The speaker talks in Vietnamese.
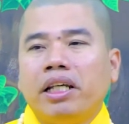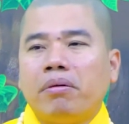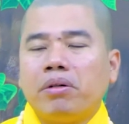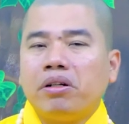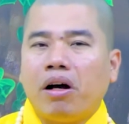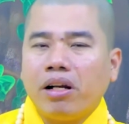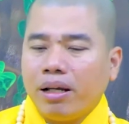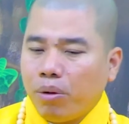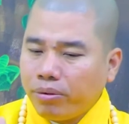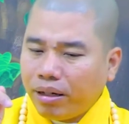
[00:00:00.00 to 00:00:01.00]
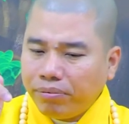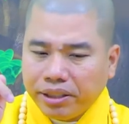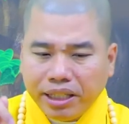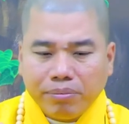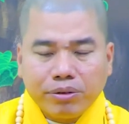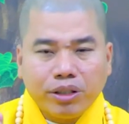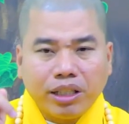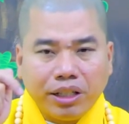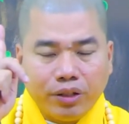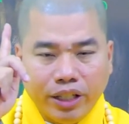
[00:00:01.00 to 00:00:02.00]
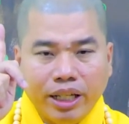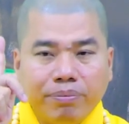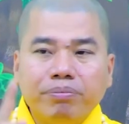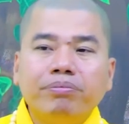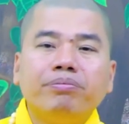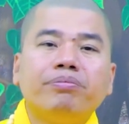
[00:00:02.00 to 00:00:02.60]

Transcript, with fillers: Thì ông nói rõ ràng 100% có thể chuyển nghiệp.